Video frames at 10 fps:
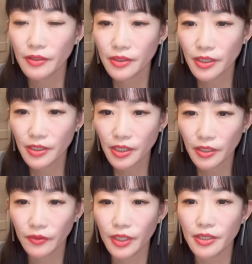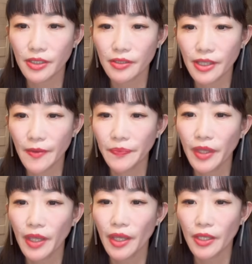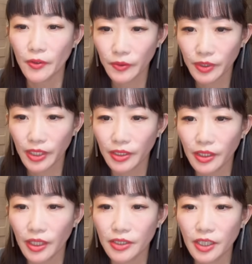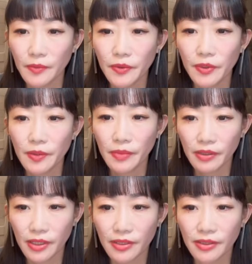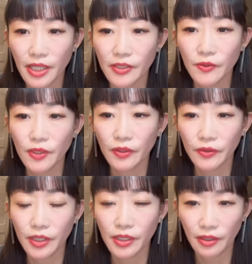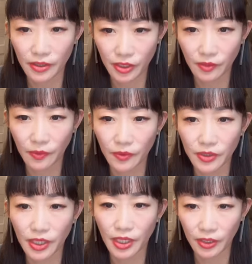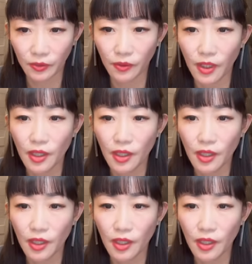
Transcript: ルジャジーラの記事ですね。え、ヨルダン、ガザ病院爆発で数百人が死亡した後、